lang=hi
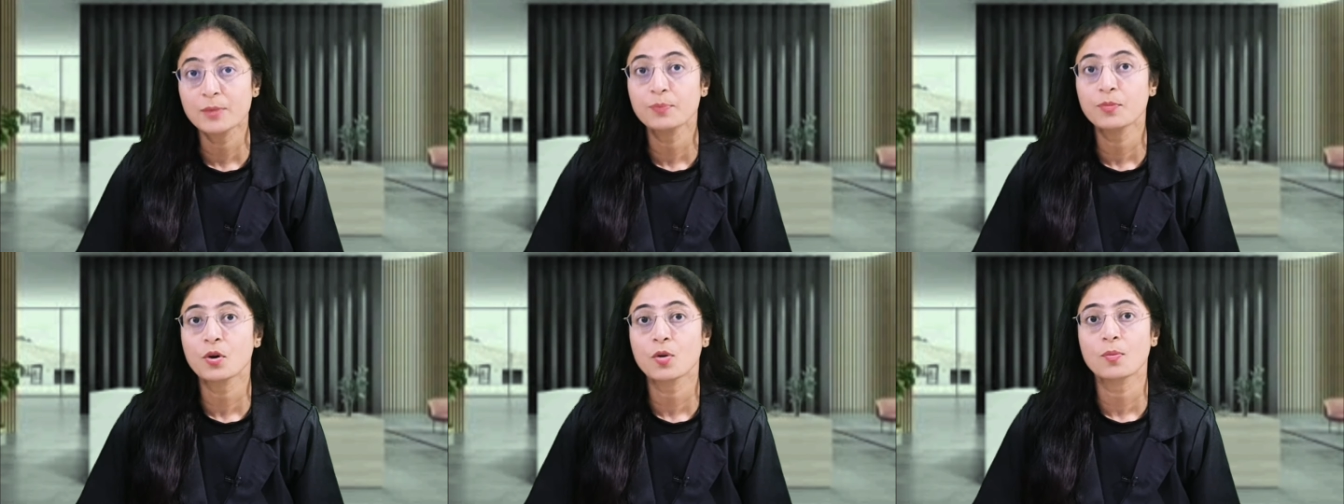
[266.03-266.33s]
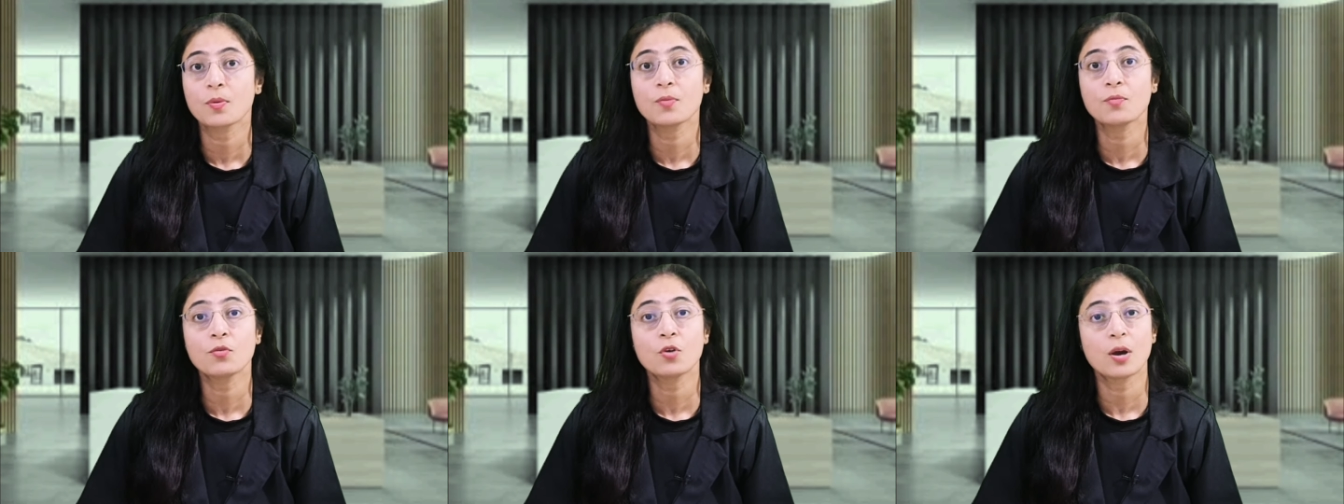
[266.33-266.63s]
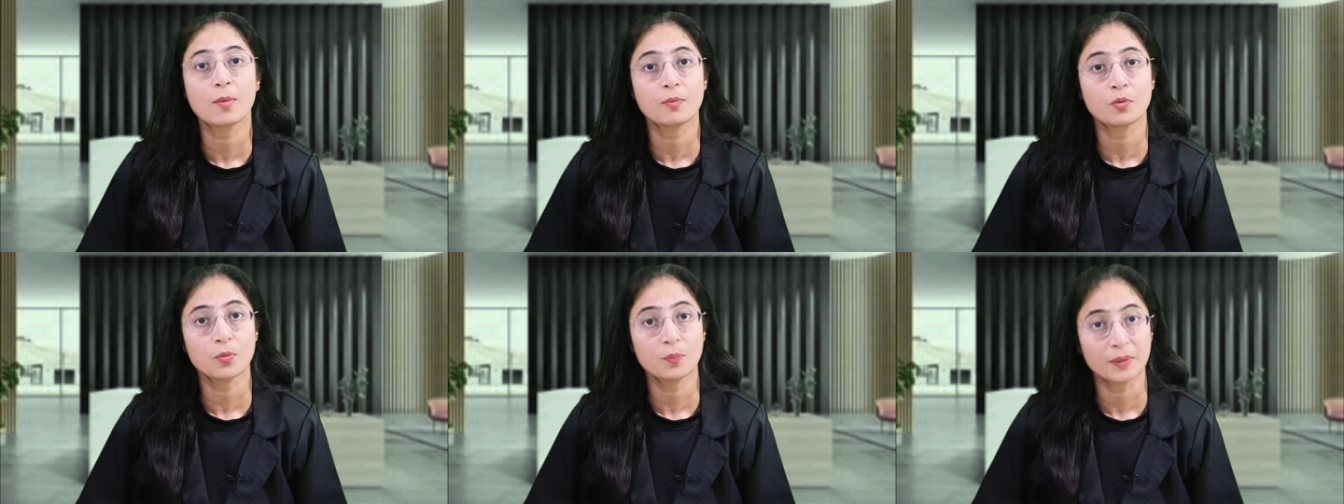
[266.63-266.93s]
प्रॉब्लम वो
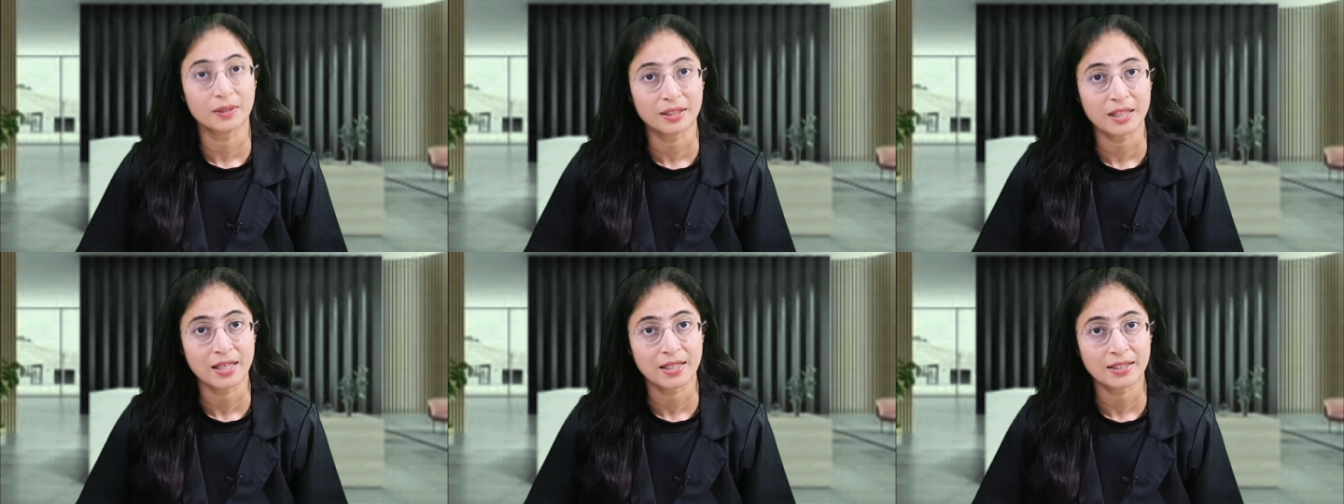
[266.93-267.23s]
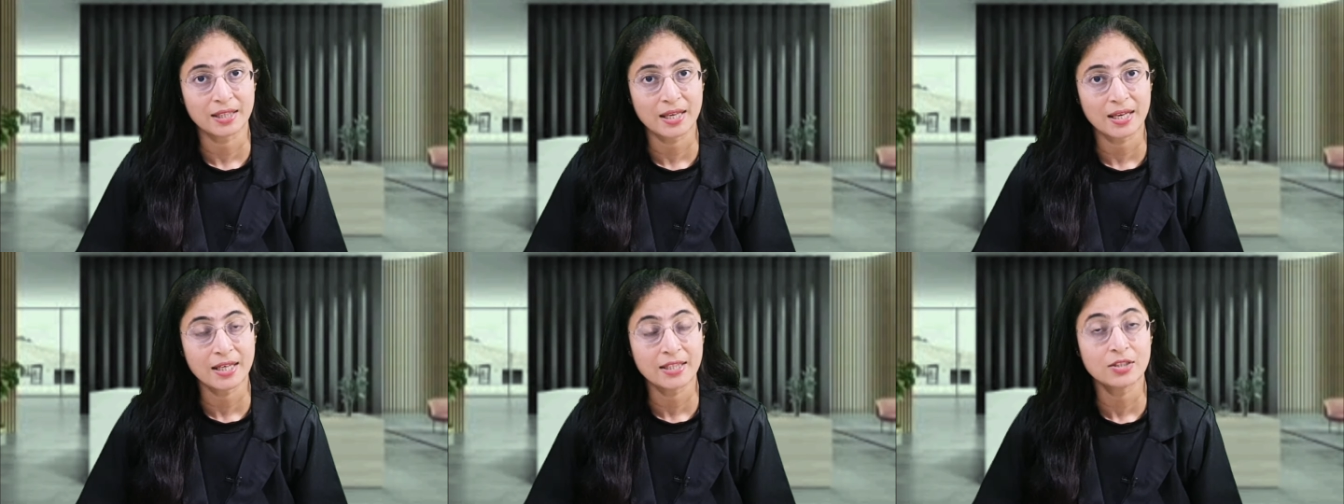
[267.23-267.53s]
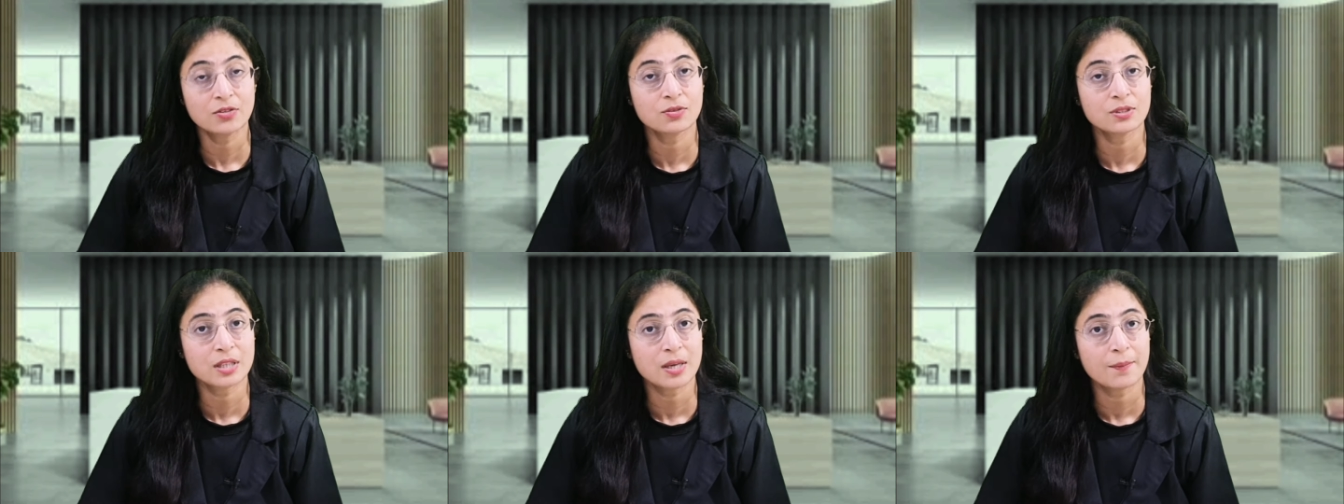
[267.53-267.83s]
आपको बताता है कि
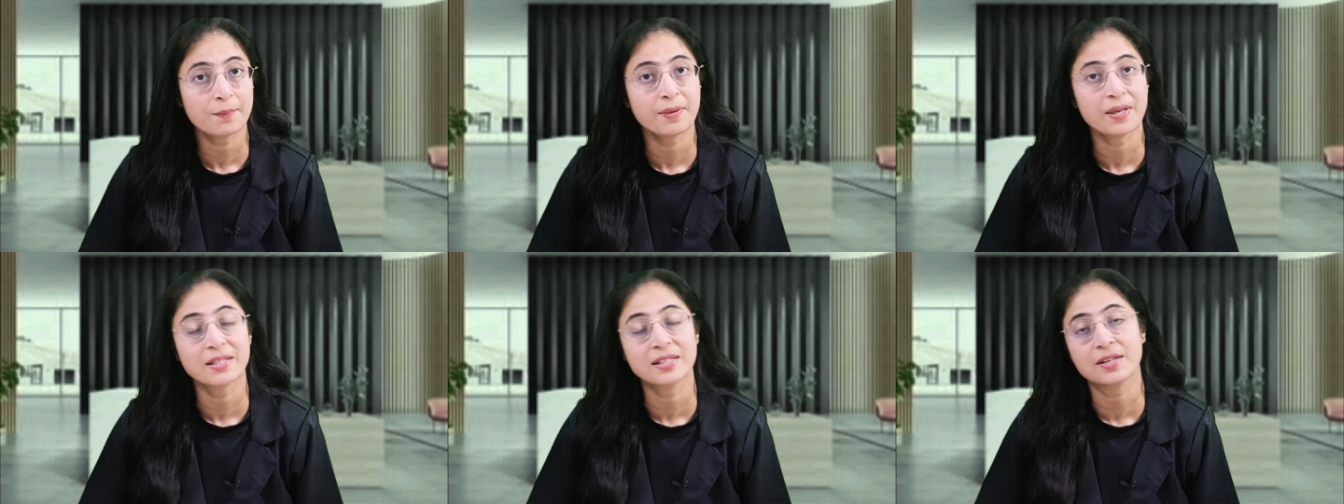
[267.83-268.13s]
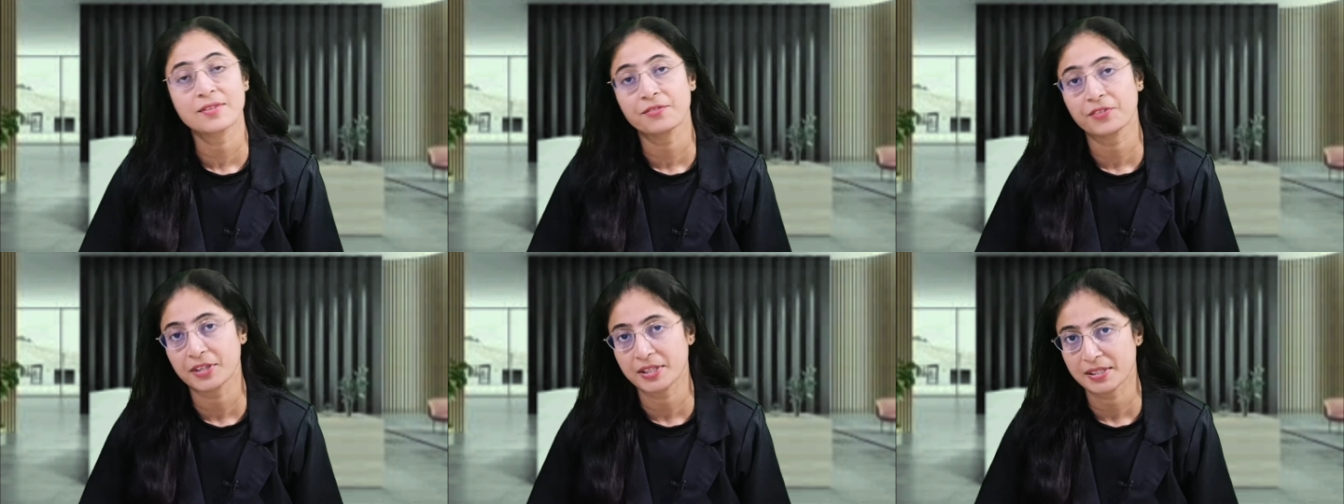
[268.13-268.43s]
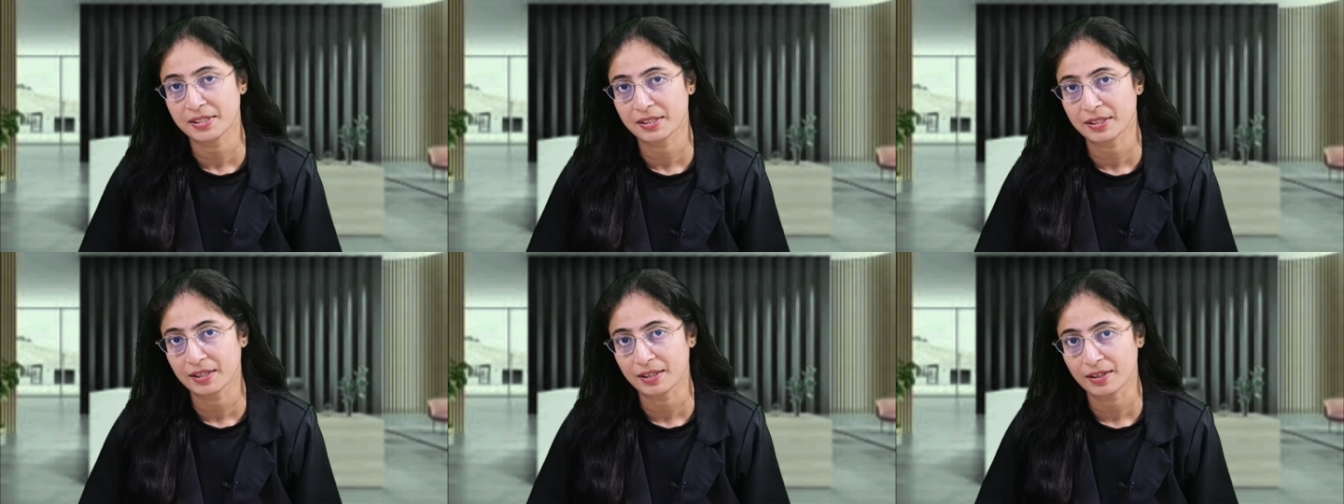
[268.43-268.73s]
उसका पैसा
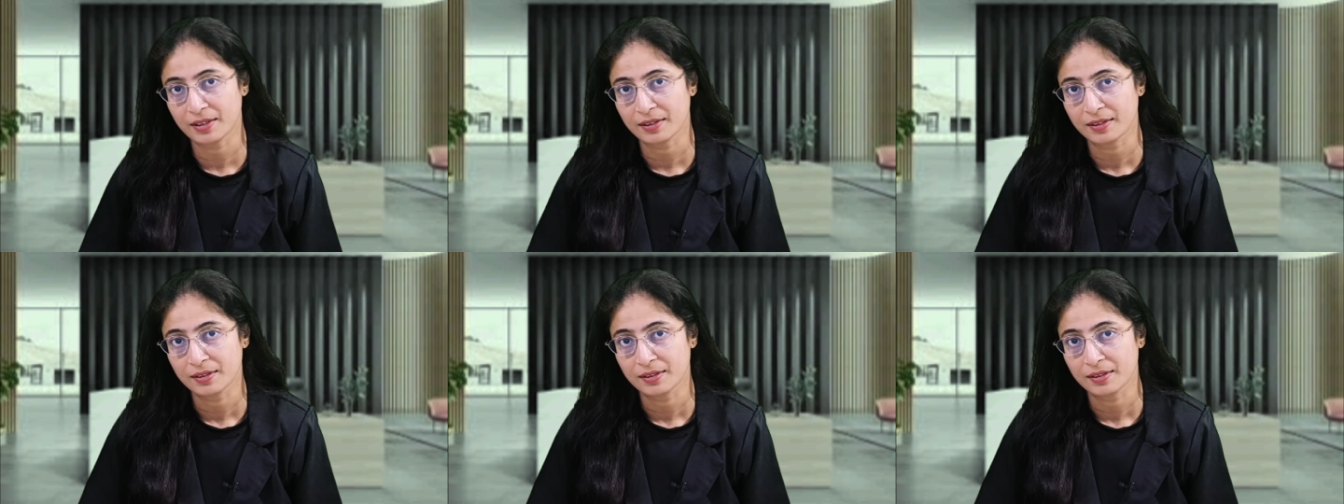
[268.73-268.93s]
वेस्ट गया